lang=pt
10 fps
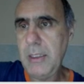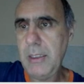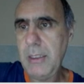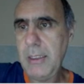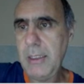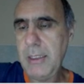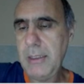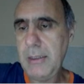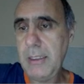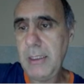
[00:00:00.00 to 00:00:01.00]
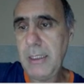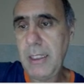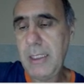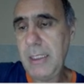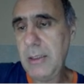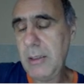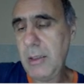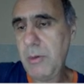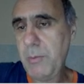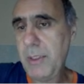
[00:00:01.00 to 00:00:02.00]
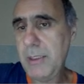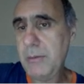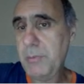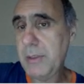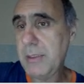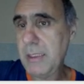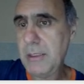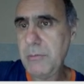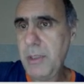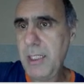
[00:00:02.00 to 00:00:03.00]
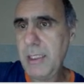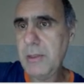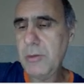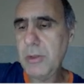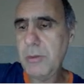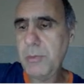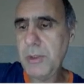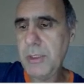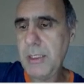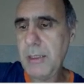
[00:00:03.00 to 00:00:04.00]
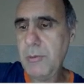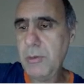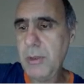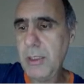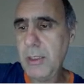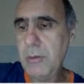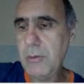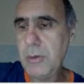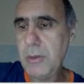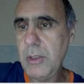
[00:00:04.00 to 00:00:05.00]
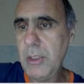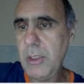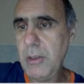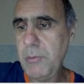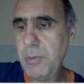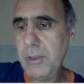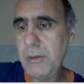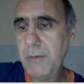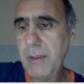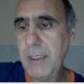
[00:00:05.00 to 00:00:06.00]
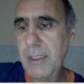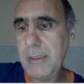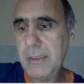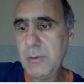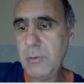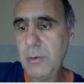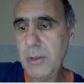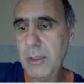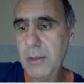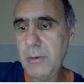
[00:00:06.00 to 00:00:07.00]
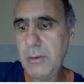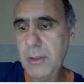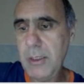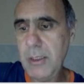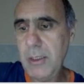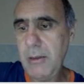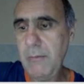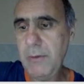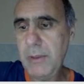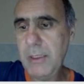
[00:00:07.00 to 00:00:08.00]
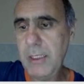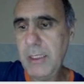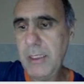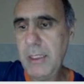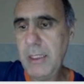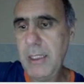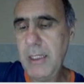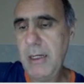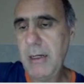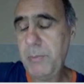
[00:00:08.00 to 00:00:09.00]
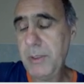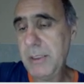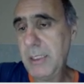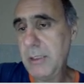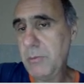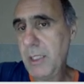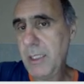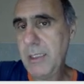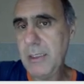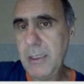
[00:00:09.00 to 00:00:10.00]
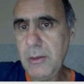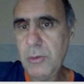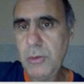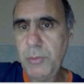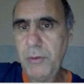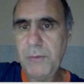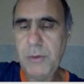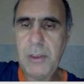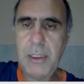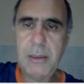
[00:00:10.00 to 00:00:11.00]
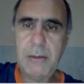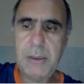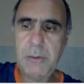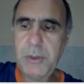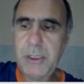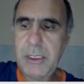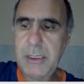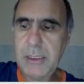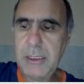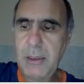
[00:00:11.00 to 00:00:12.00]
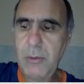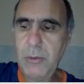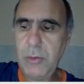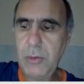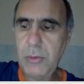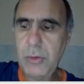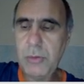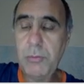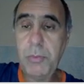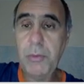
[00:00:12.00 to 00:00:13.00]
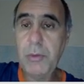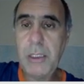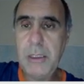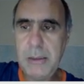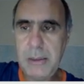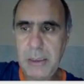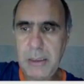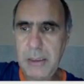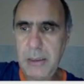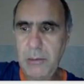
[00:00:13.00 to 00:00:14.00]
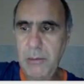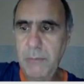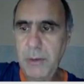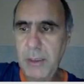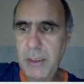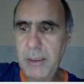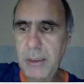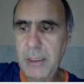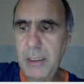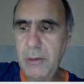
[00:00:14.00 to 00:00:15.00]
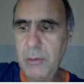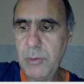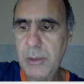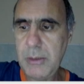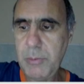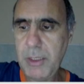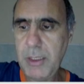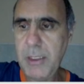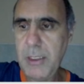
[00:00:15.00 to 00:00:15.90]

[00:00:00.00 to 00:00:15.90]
É, tem aqui é uma parte de aprendizagem de máquina onde você pode criar modelos, pode avaliar esses modelos e você tem aprendizagem de máquina não supervisionada. Você pode acrescentar outros plugins aqui que eu não vou entrar em detalhe, como esse para